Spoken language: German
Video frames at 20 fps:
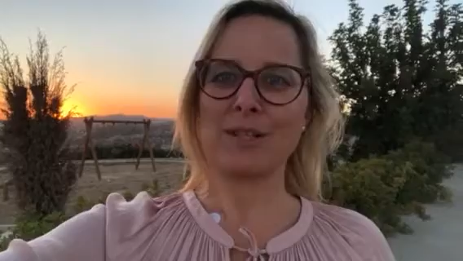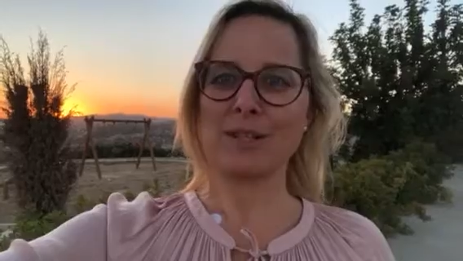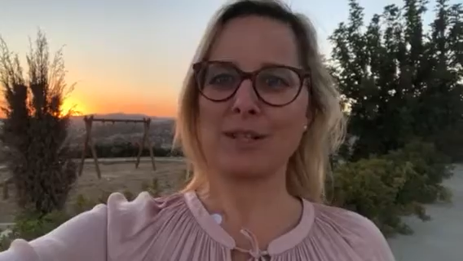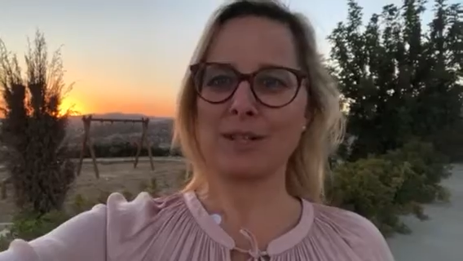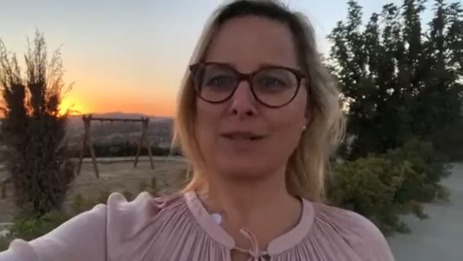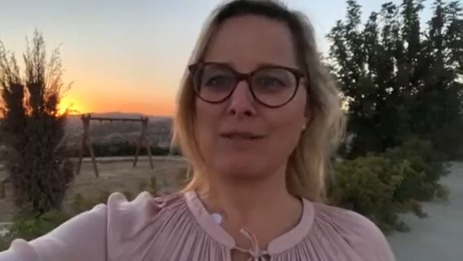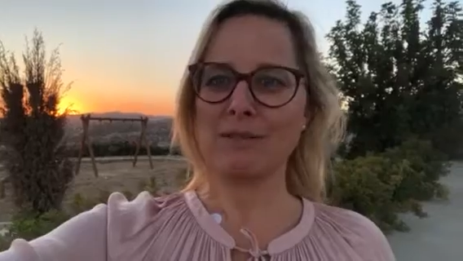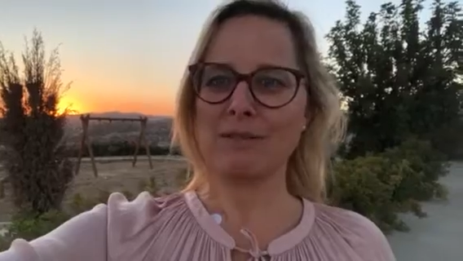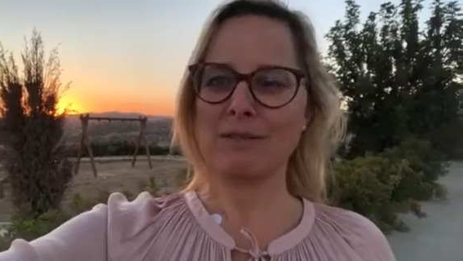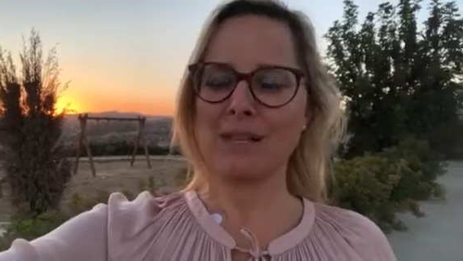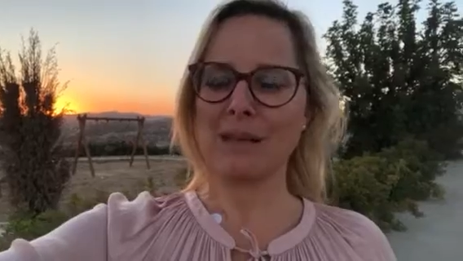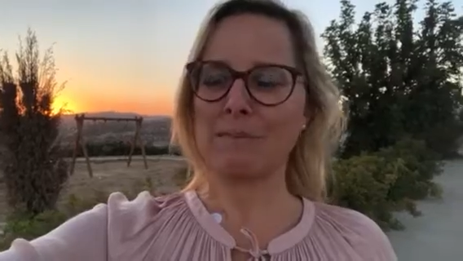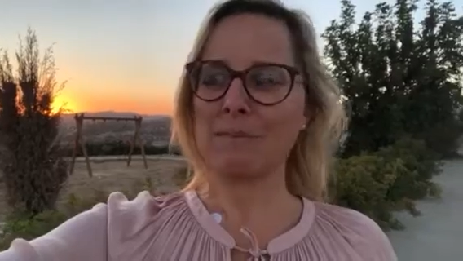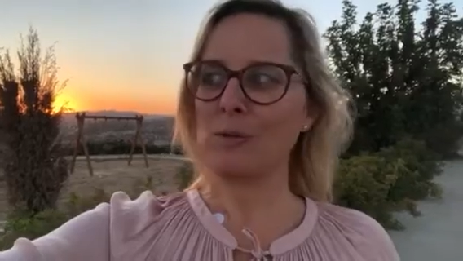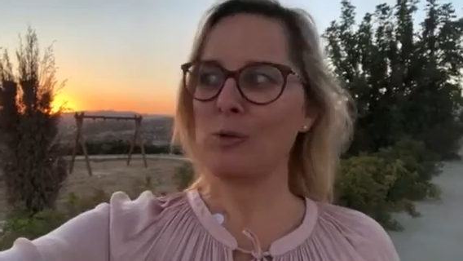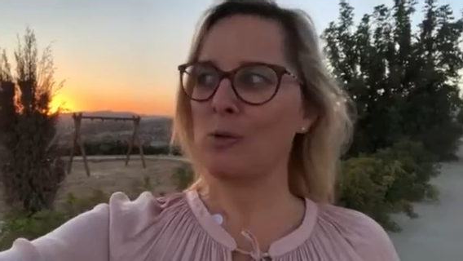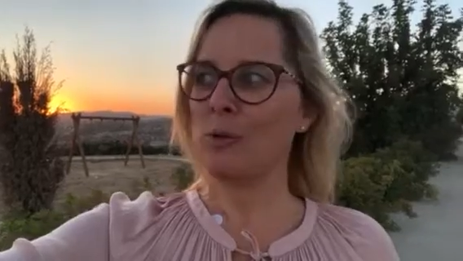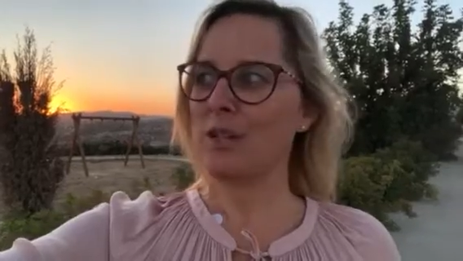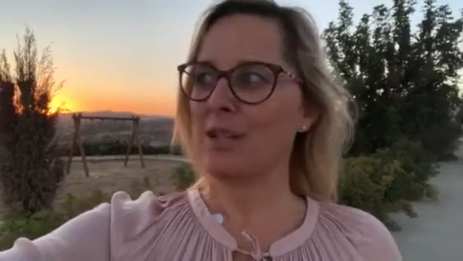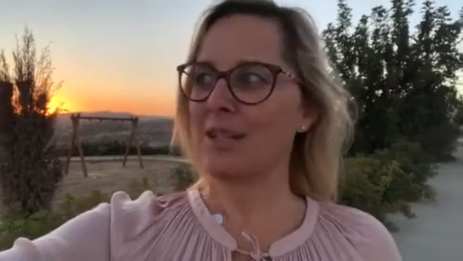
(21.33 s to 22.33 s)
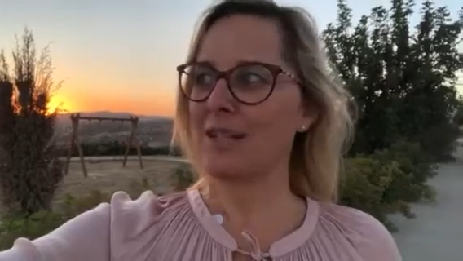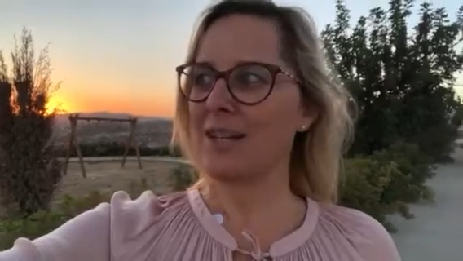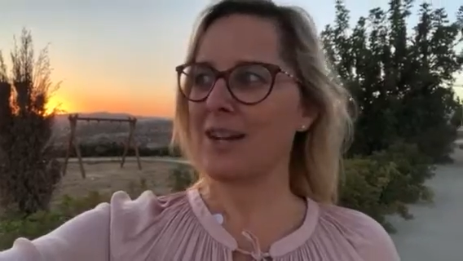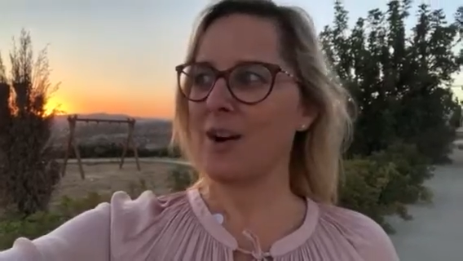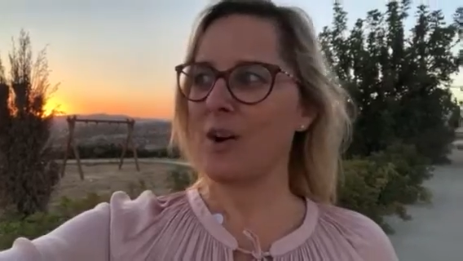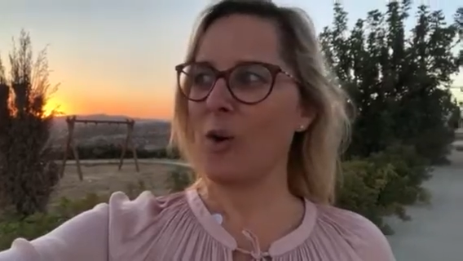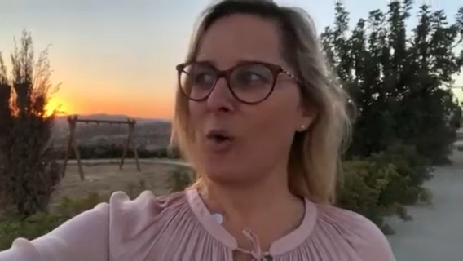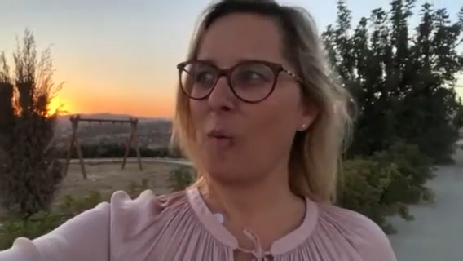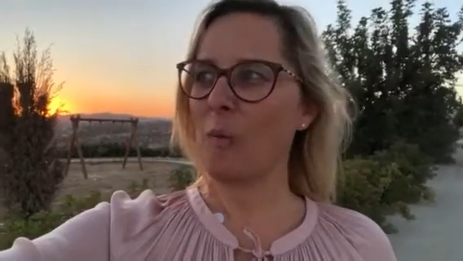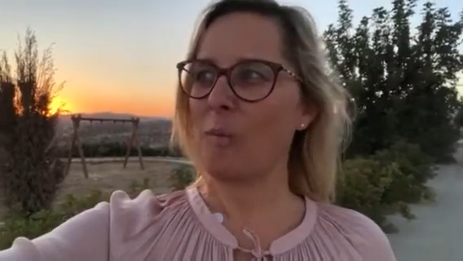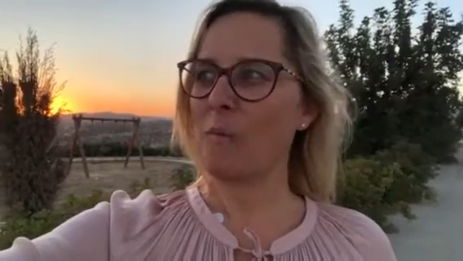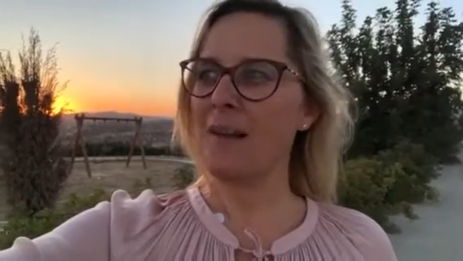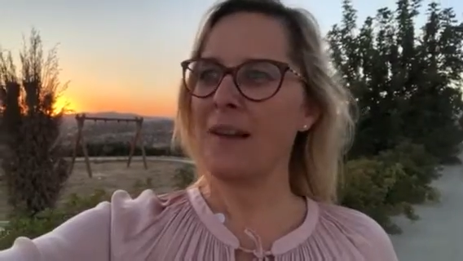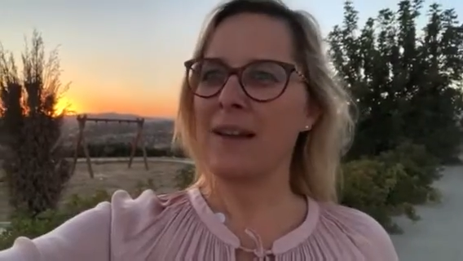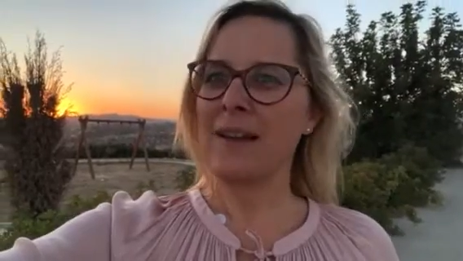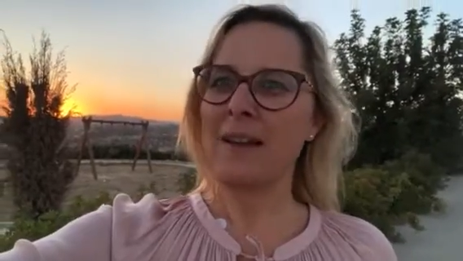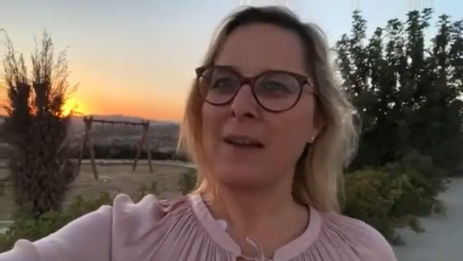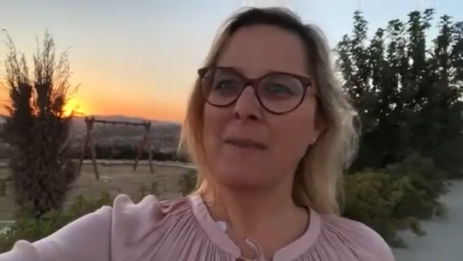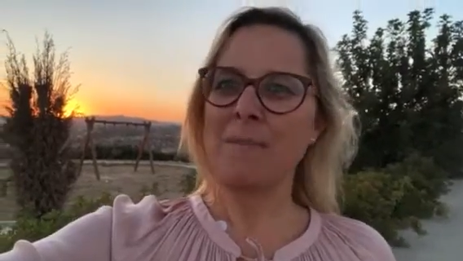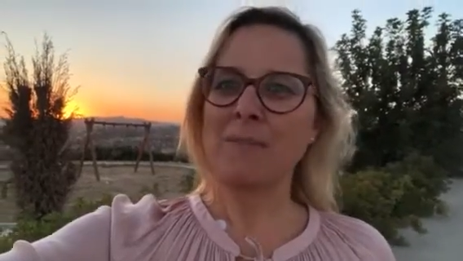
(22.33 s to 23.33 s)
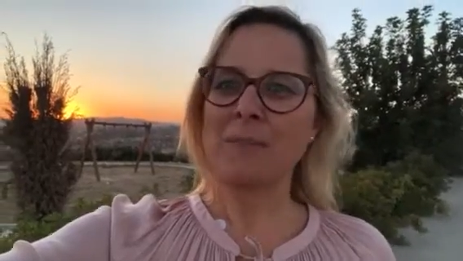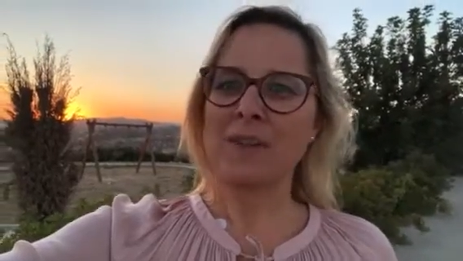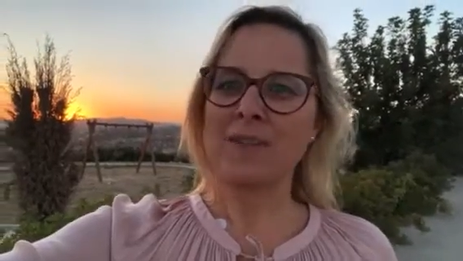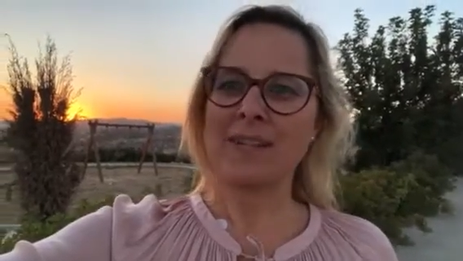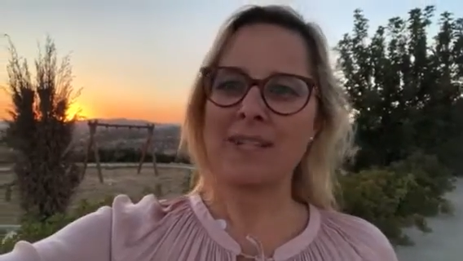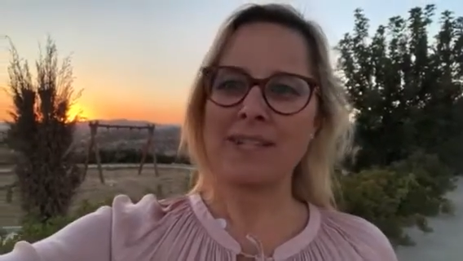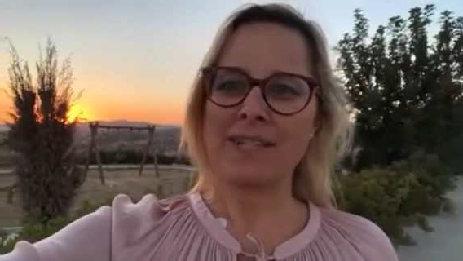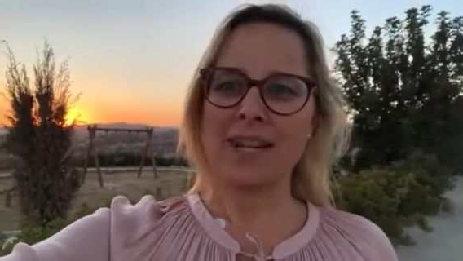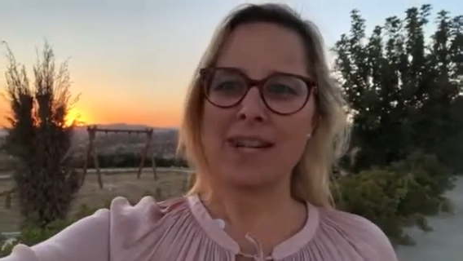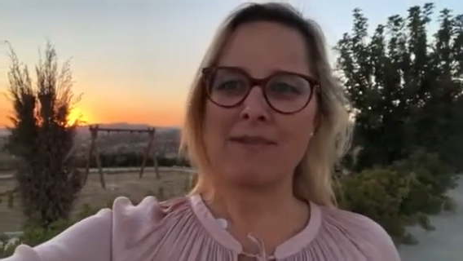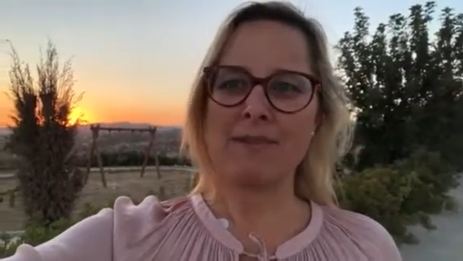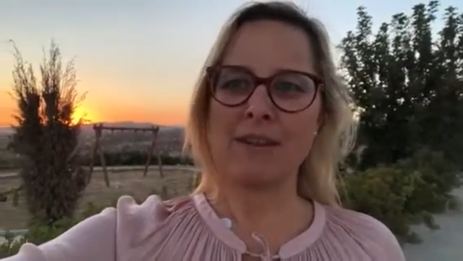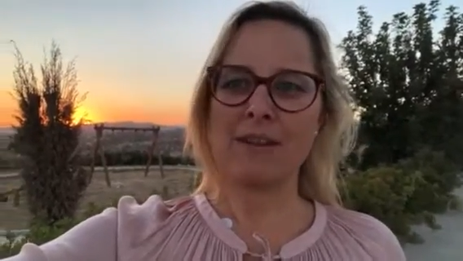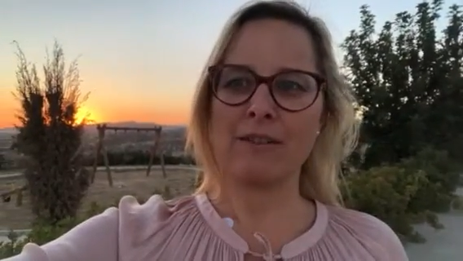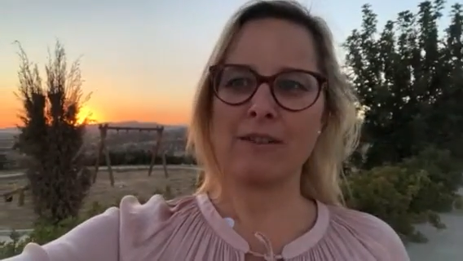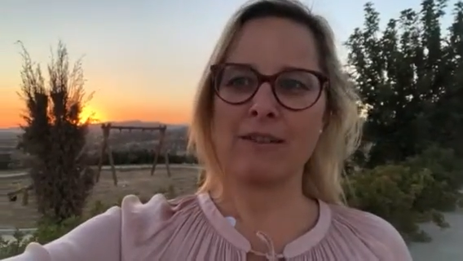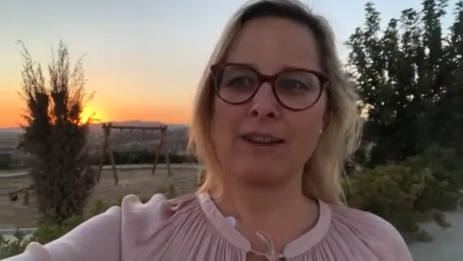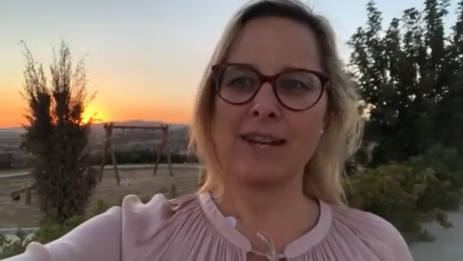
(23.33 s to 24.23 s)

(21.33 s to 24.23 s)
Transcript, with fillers: Das ist ein absoluter Traum, weil ich einfach